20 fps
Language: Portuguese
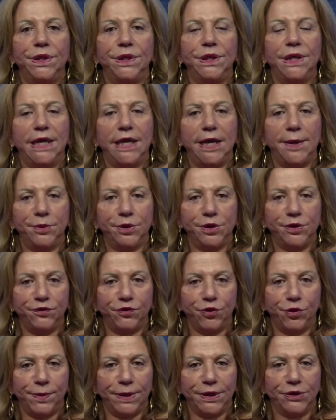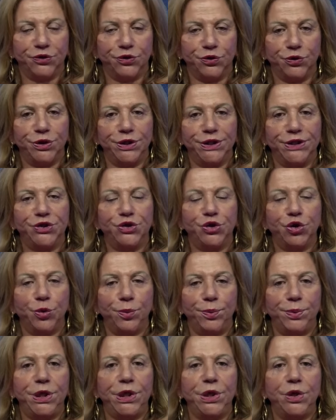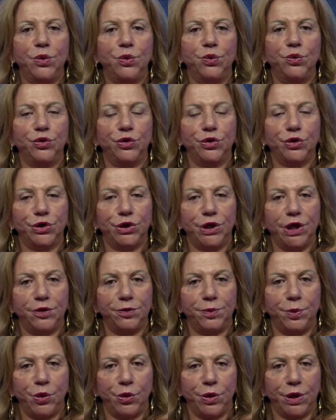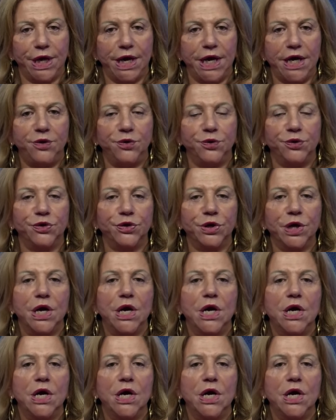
daremos informações sobre os desbloqueios